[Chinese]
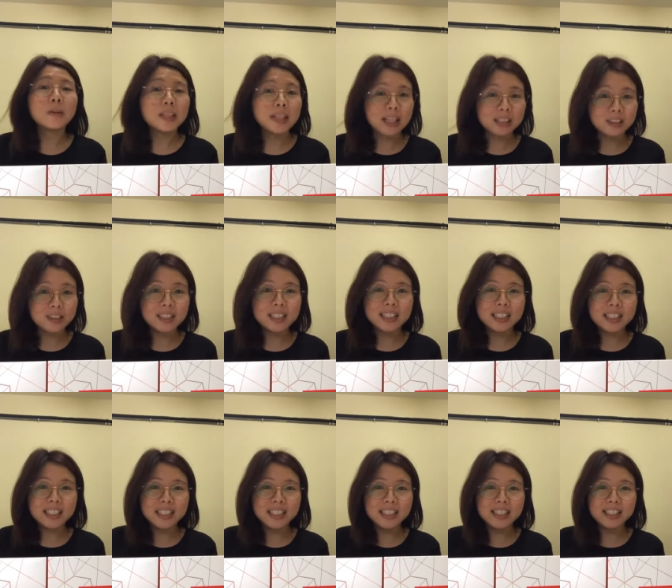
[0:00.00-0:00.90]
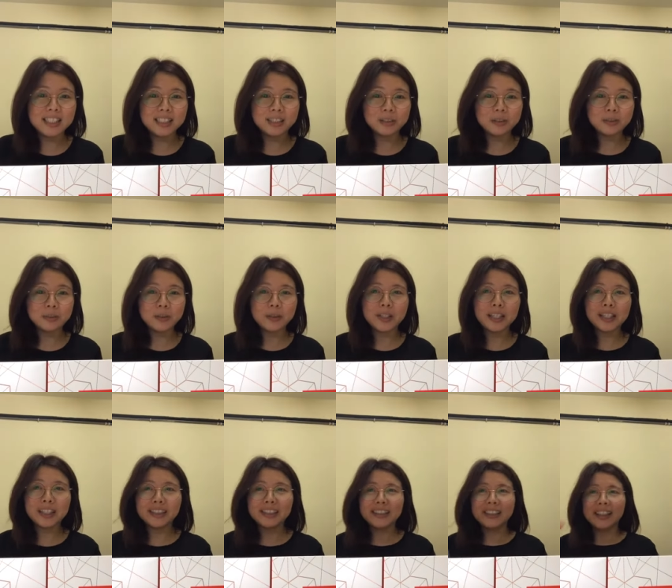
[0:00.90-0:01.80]
会拿去洗衣机洗，对不
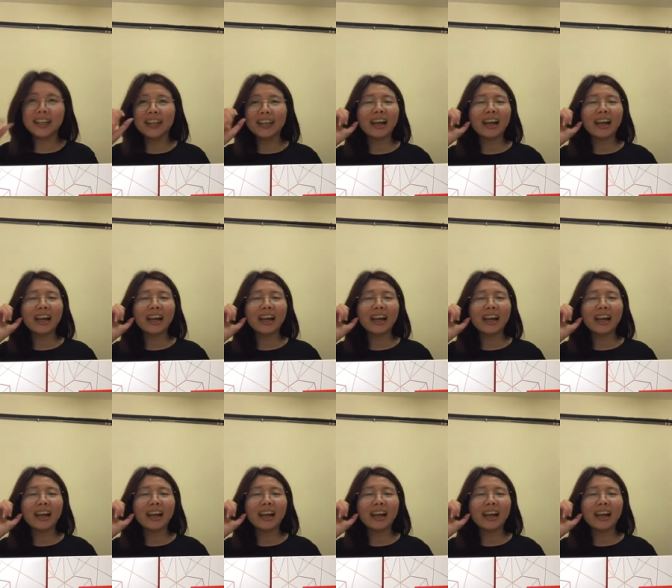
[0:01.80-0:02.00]
对？